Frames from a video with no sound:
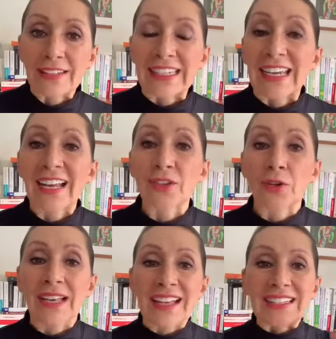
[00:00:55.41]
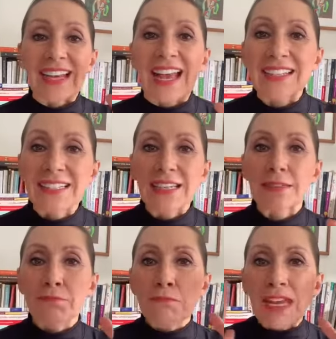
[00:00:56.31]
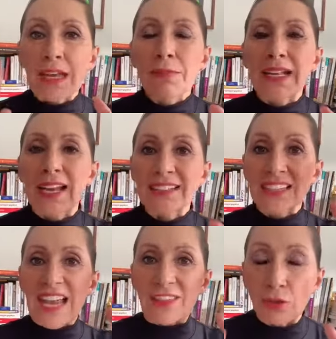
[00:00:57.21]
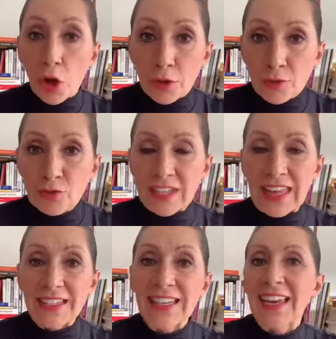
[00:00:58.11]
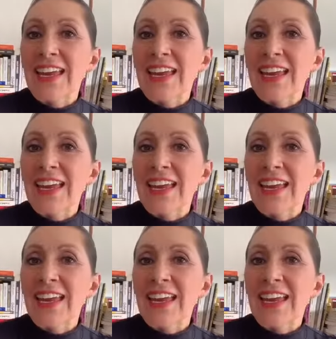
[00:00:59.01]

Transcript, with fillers: Así que les doy las gracias, mil y mil gracias a todos ustedes